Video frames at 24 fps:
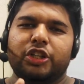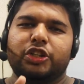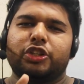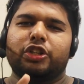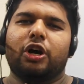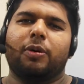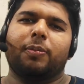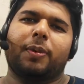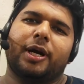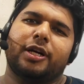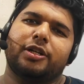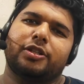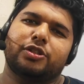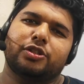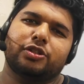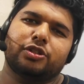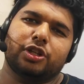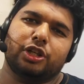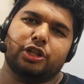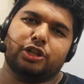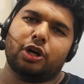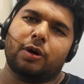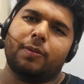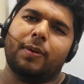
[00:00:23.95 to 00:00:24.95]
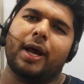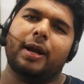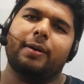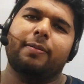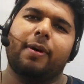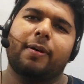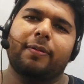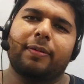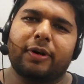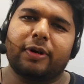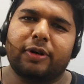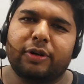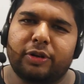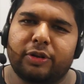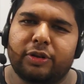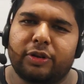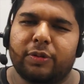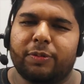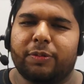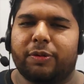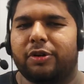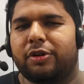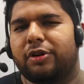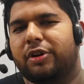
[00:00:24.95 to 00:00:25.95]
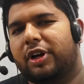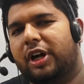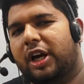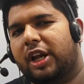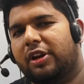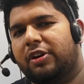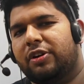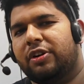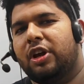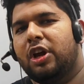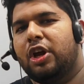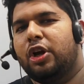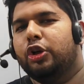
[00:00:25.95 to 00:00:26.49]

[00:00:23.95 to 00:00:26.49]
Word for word: সবার জন্যই সমানভাবে গুরুত্বপূর্ণ কারণ